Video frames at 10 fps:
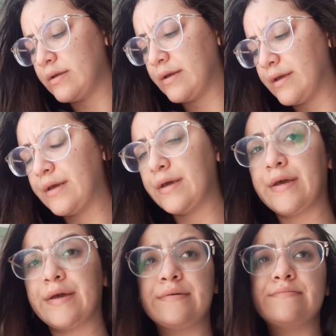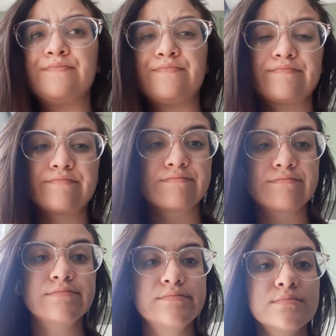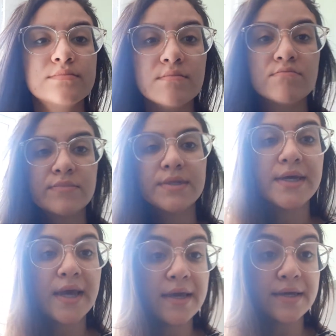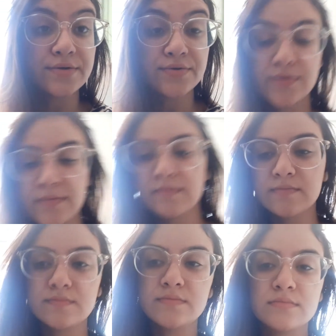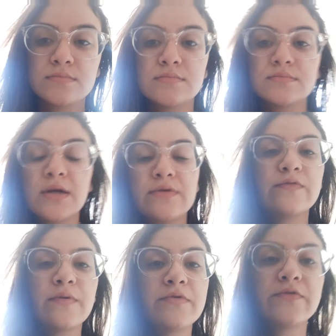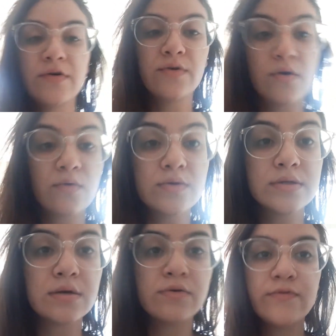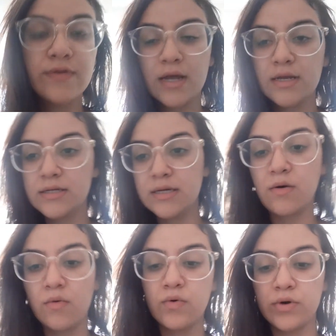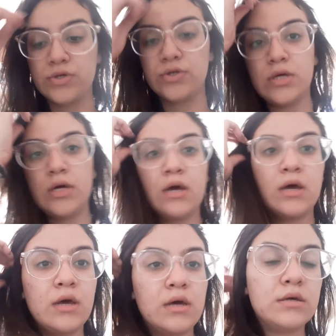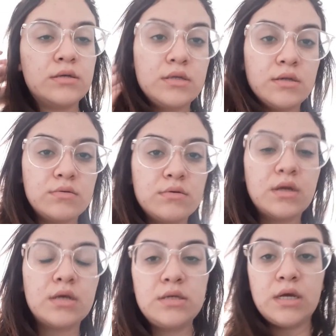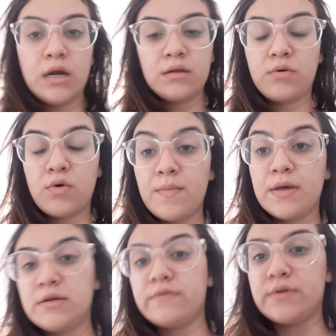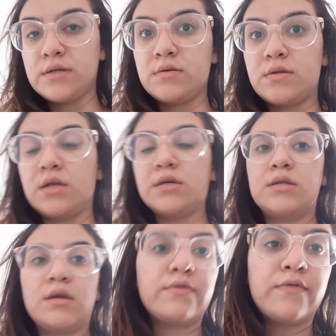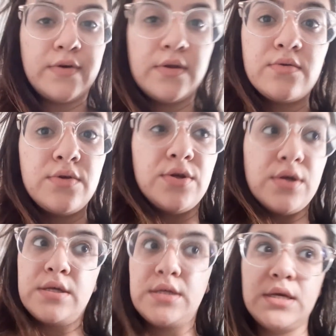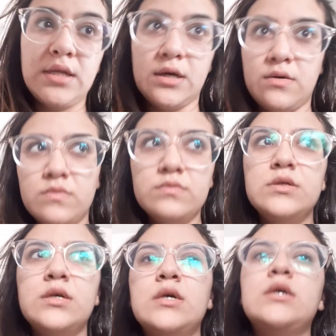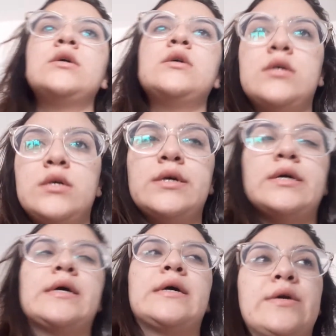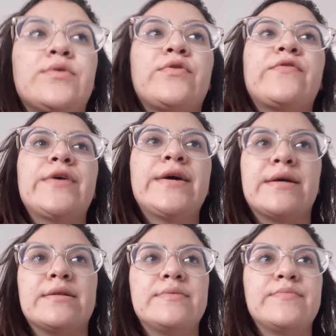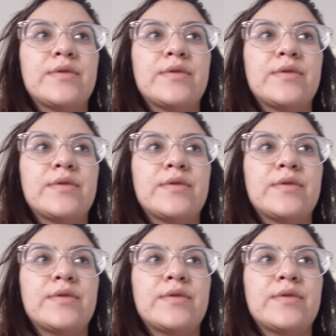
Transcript: É... E é isso. Vamos ver o que eu consigo finalizar hoje. Se tudo der certo, eu começo a fazer o 3D no fim do dia. Se não, aí eu tô ferrada.